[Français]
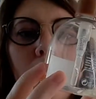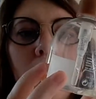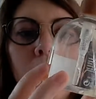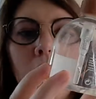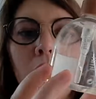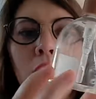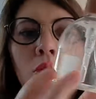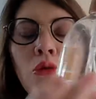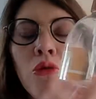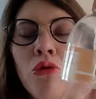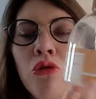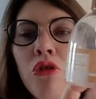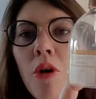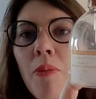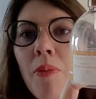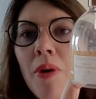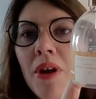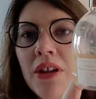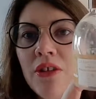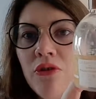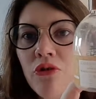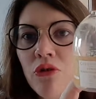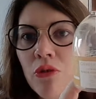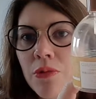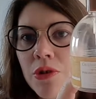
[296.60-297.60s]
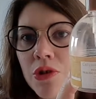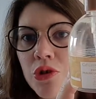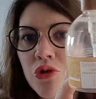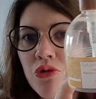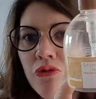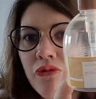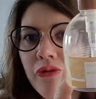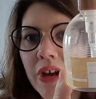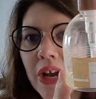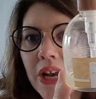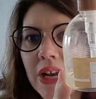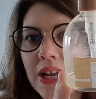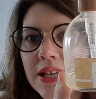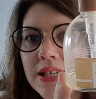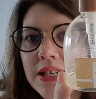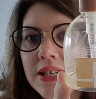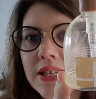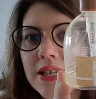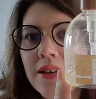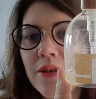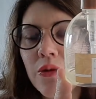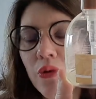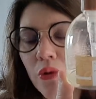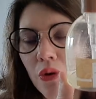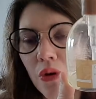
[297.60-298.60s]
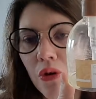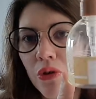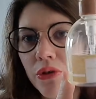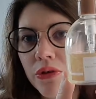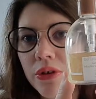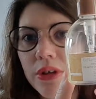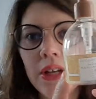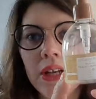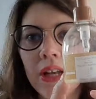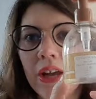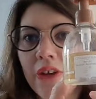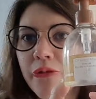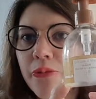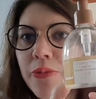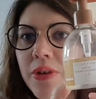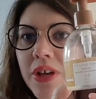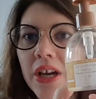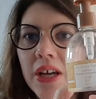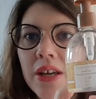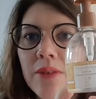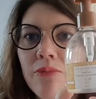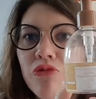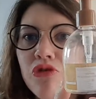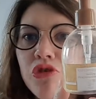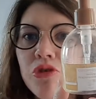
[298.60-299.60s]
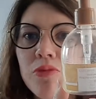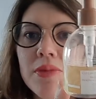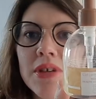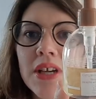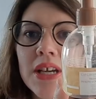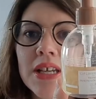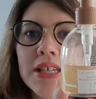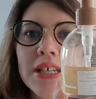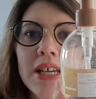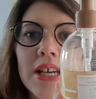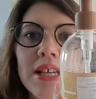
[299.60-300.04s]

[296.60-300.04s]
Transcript: l'odeur praline gourmande, je trouve qu'elle est assez écœurante. Il lave bien, il mousse bien, c'est